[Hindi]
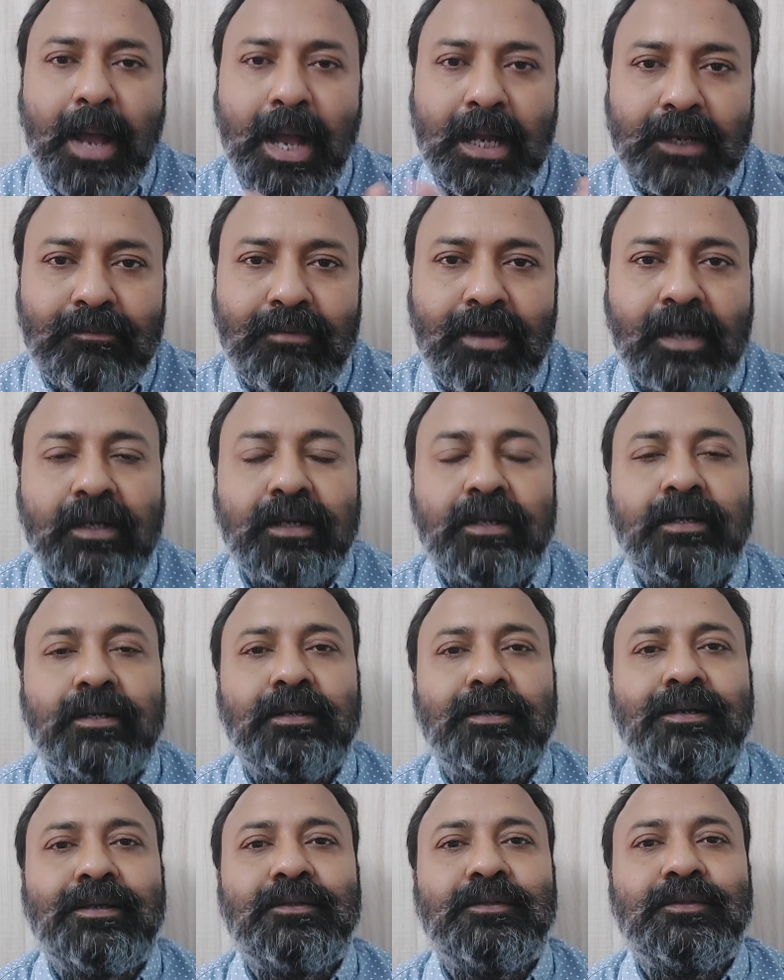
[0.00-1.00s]
भगवा
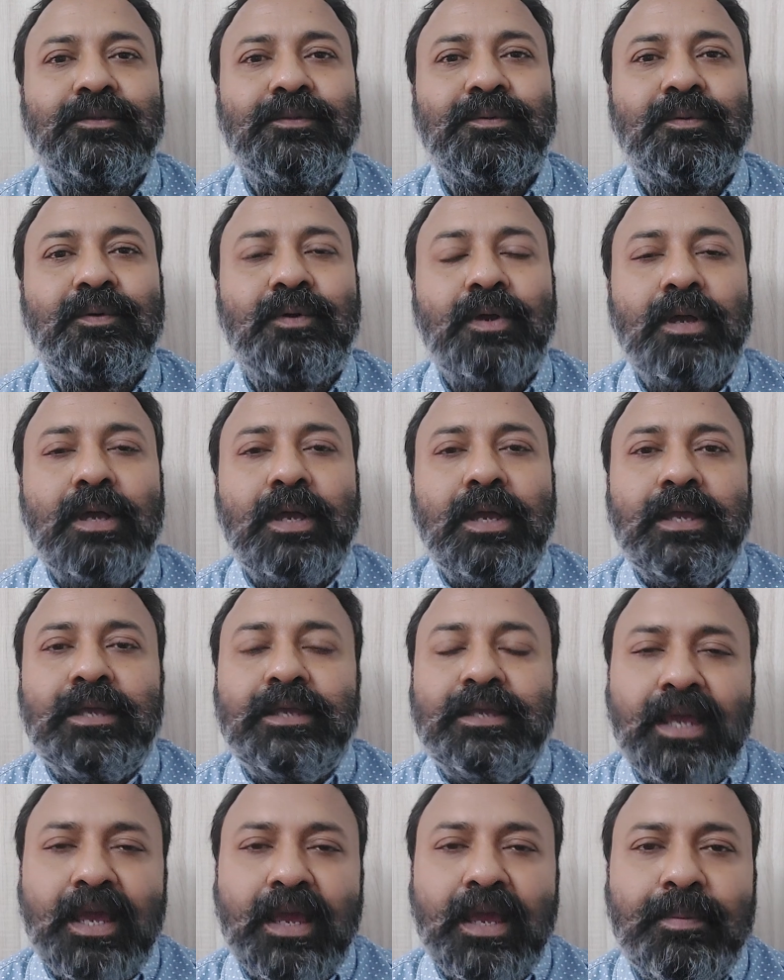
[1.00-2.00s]
कर्ण कर दो
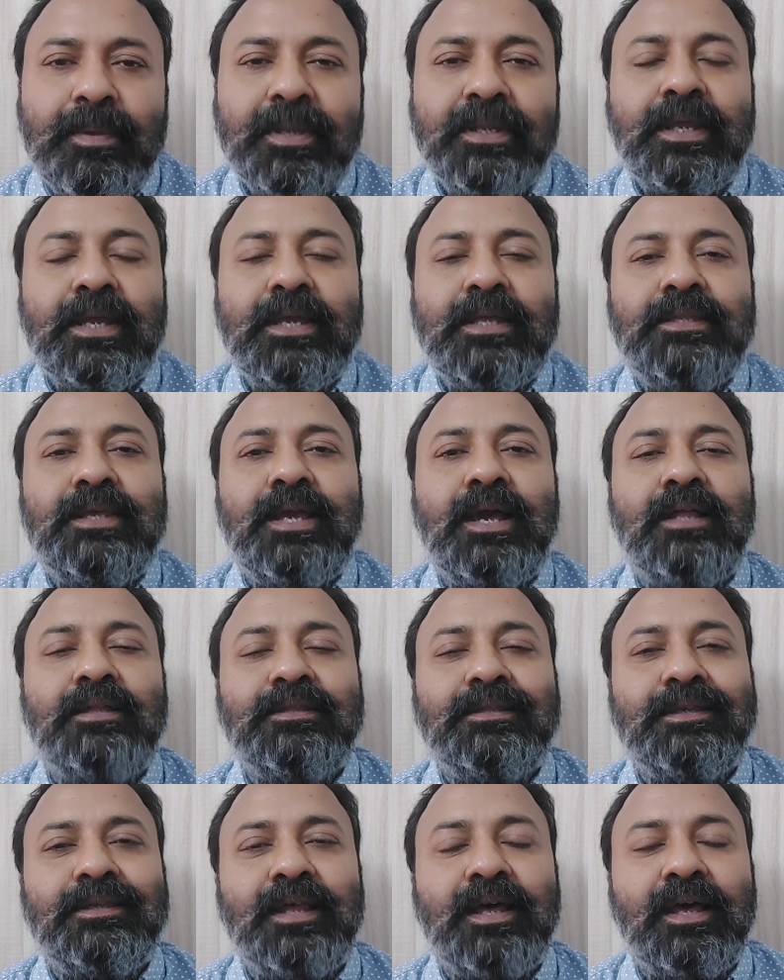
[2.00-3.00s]
यह भी नहीं ध्यान
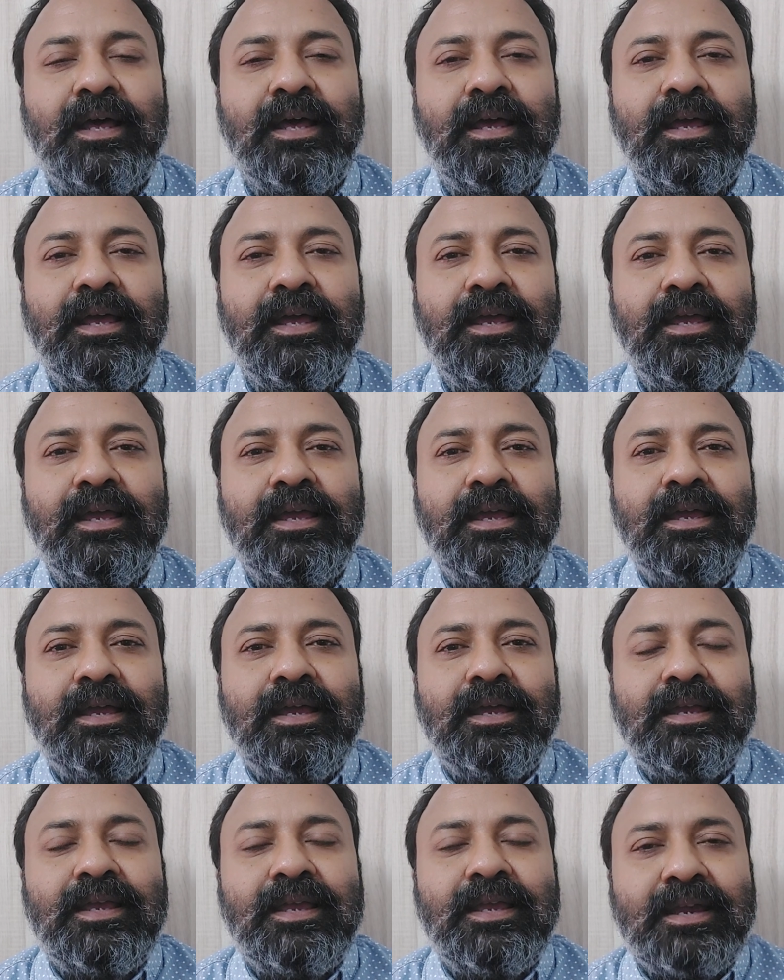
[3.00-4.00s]
देना है
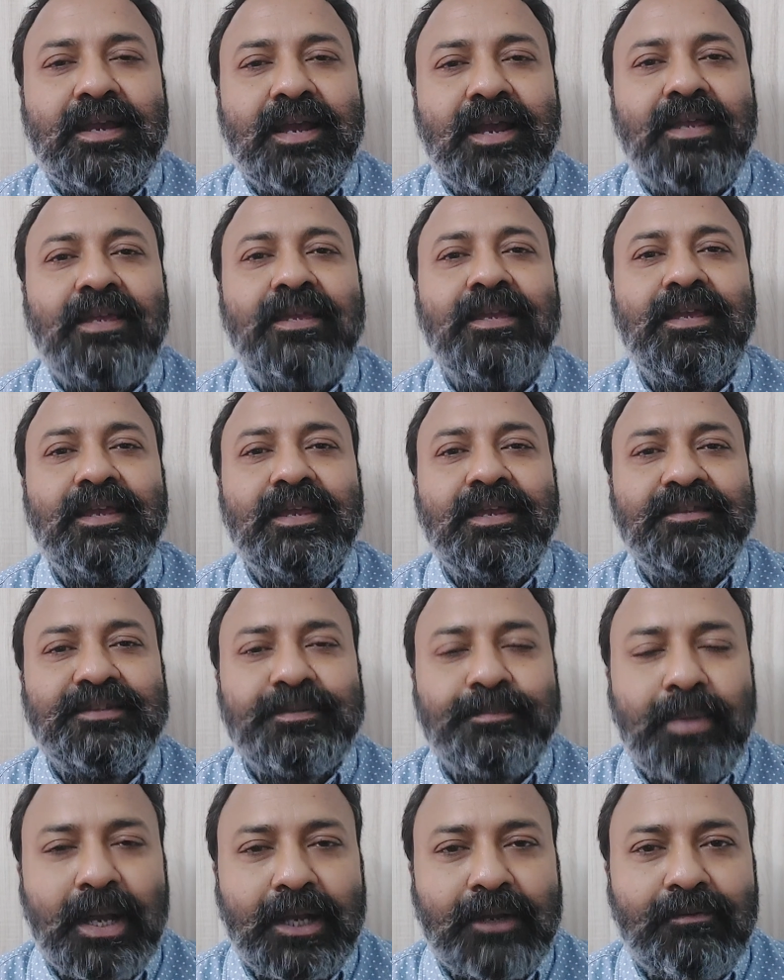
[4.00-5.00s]
कि कहीं इस
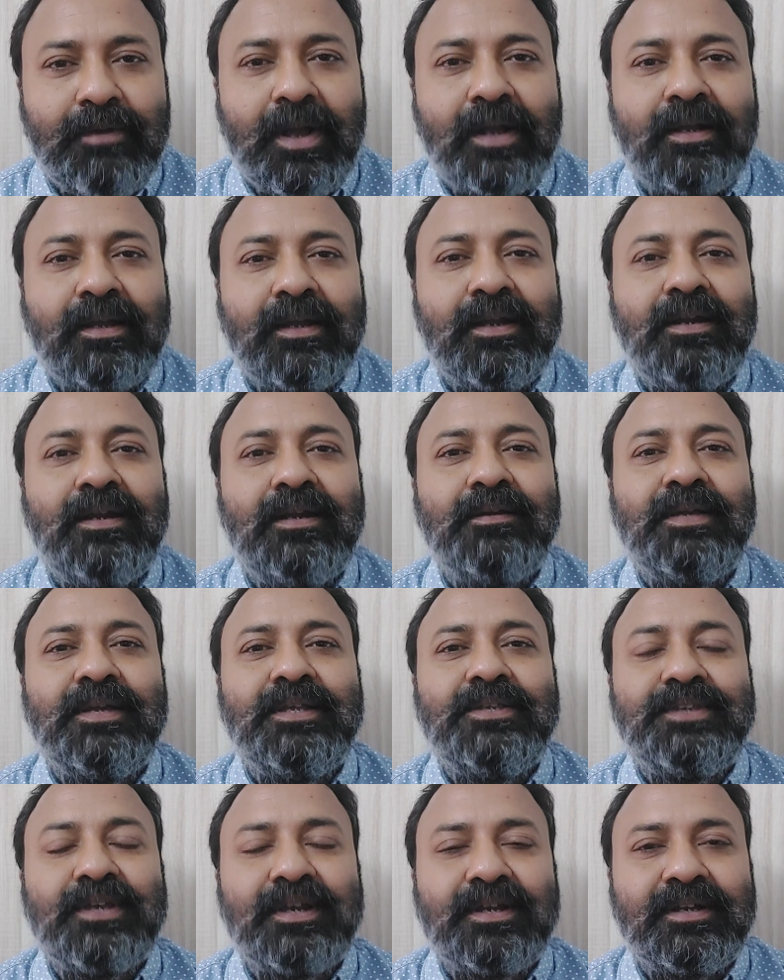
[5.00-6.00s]
भगवाकरण
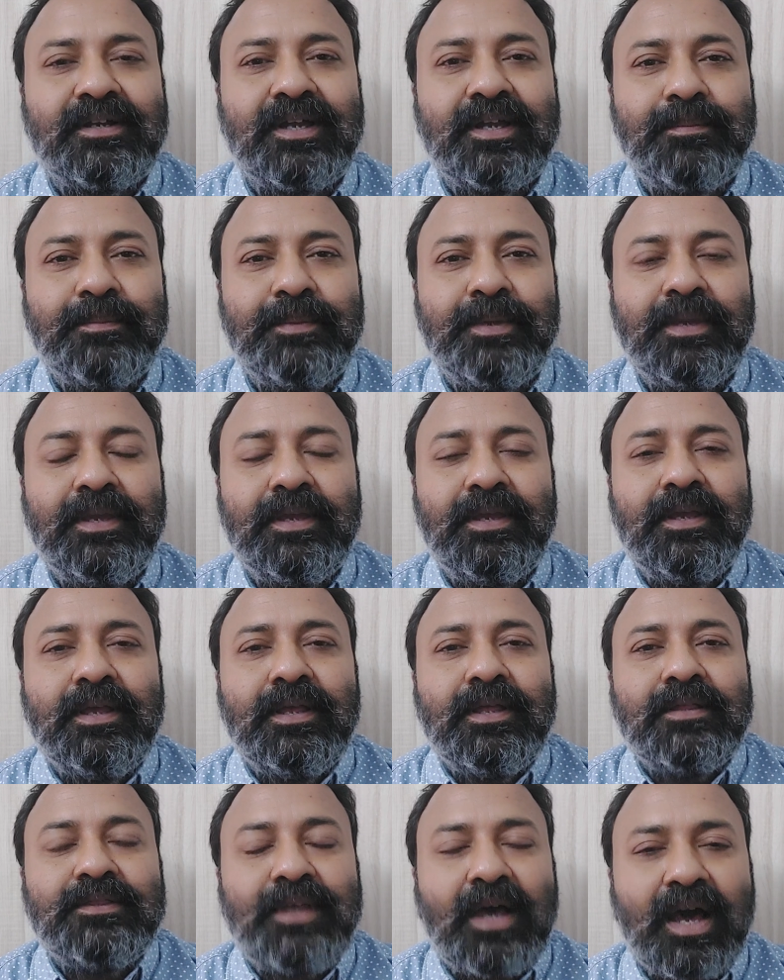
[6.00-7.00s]
के चक्कर में
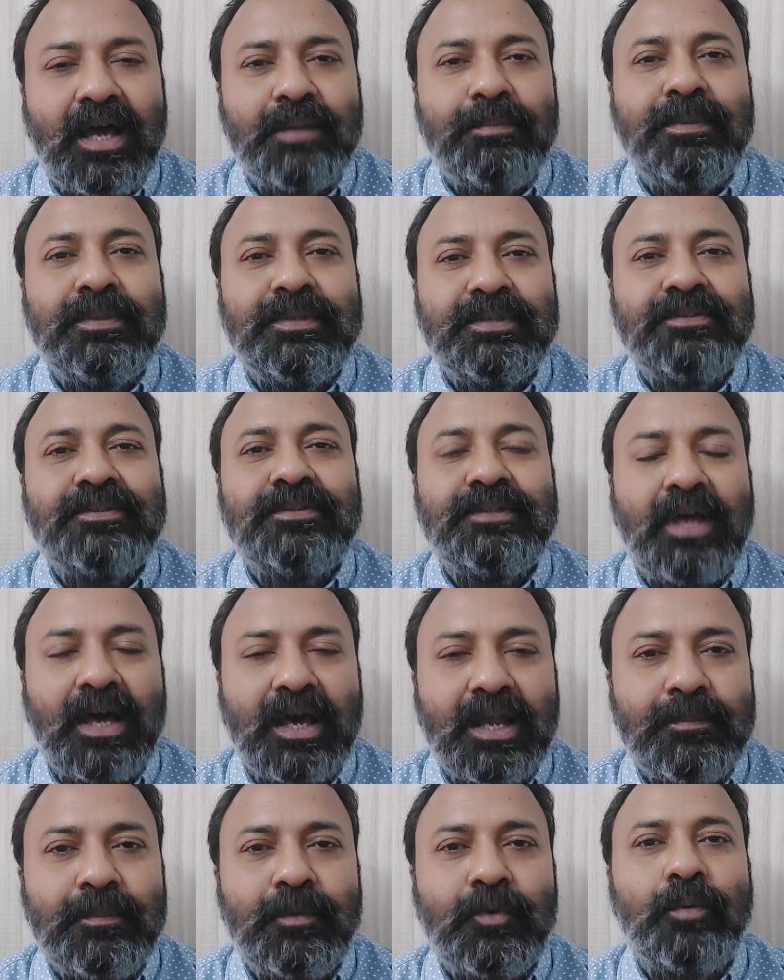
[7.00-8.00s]
धर्म जिस
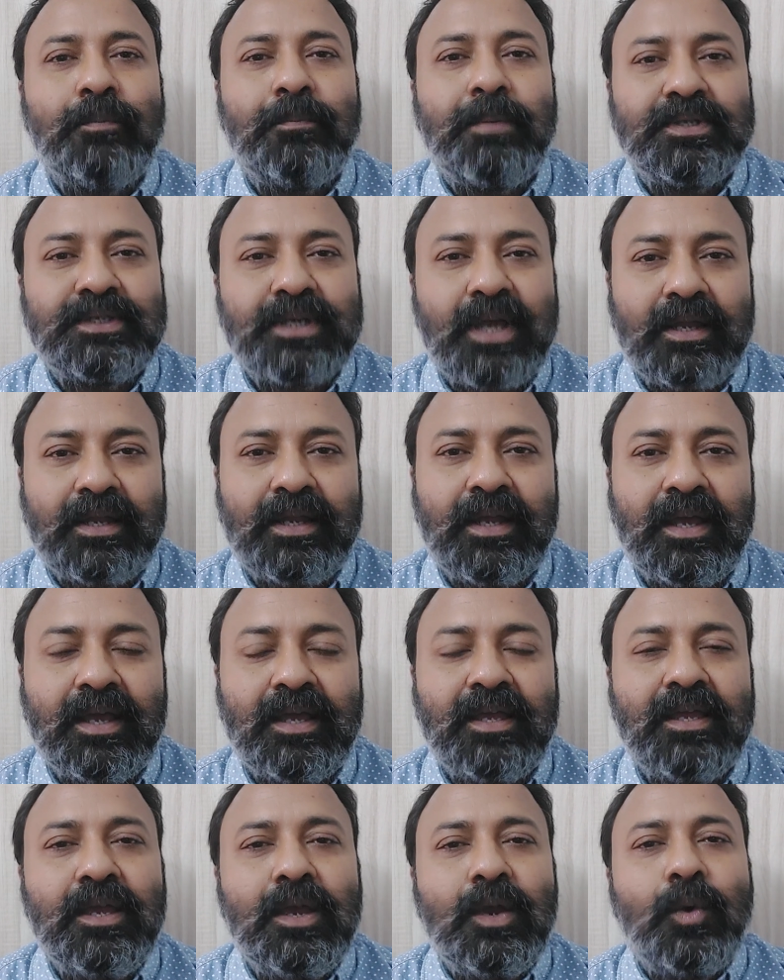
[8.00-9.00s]
धर्म को बचाना
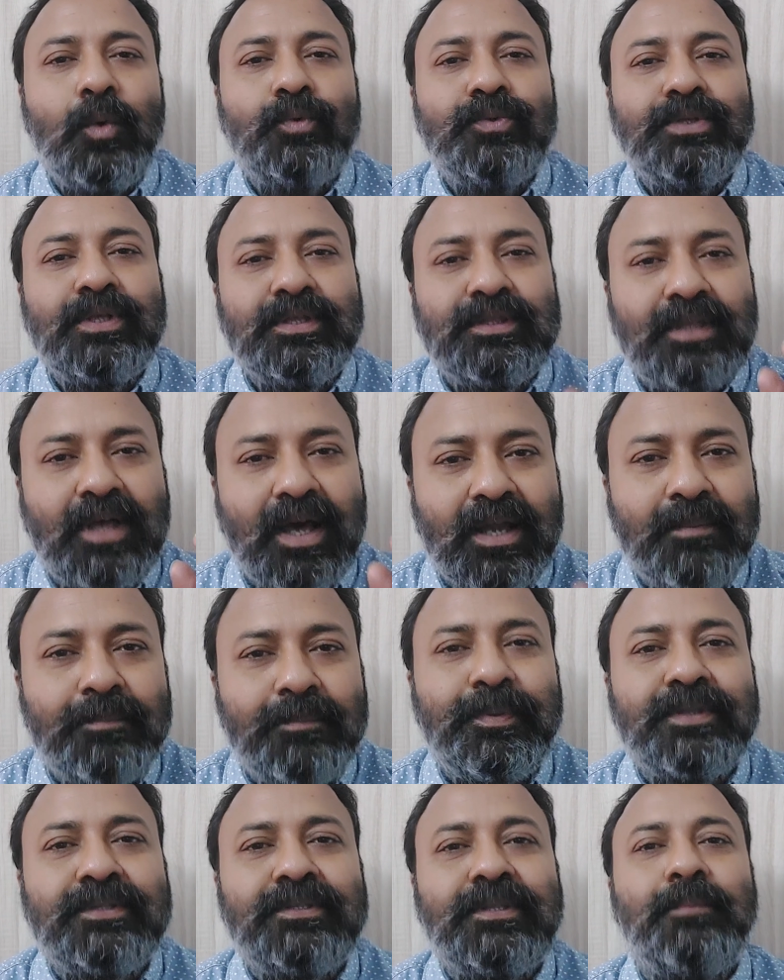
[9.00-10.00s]
है उसी धर्म
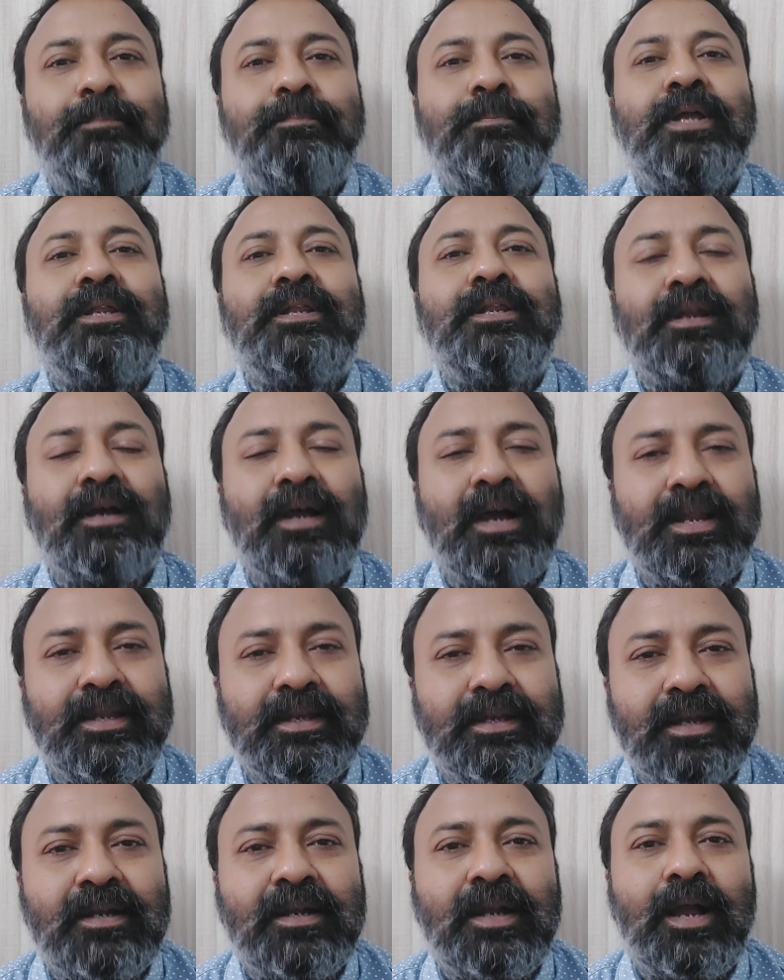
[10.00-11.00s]
पर धब्बा न
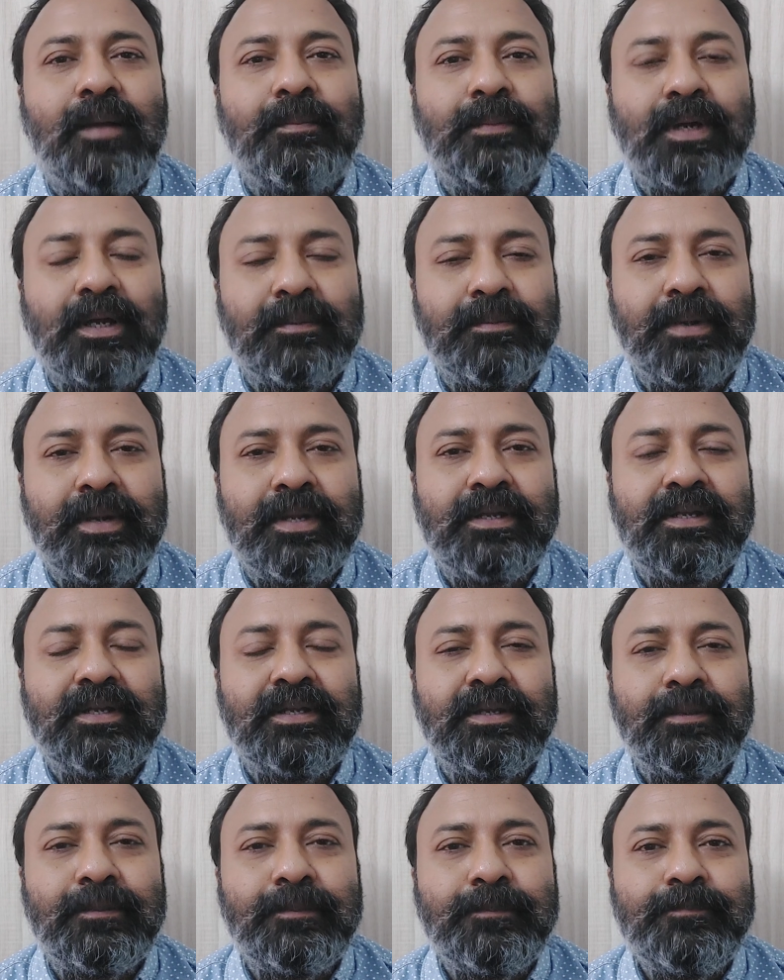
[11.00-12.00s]
लगाने का काम कर
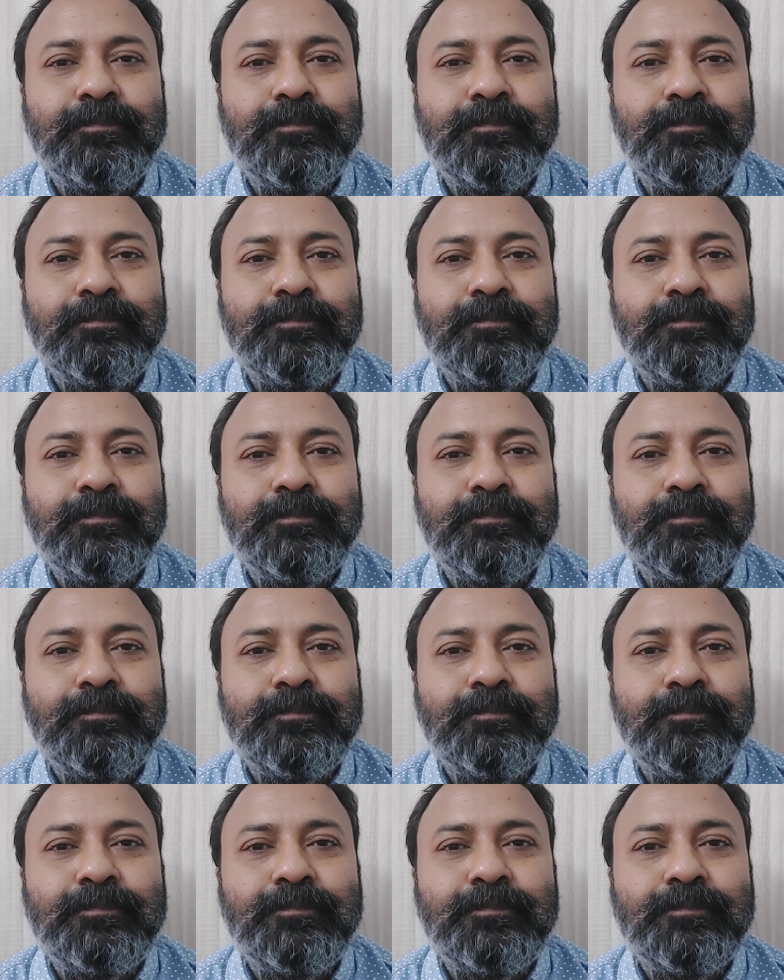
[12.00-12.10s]
बैठे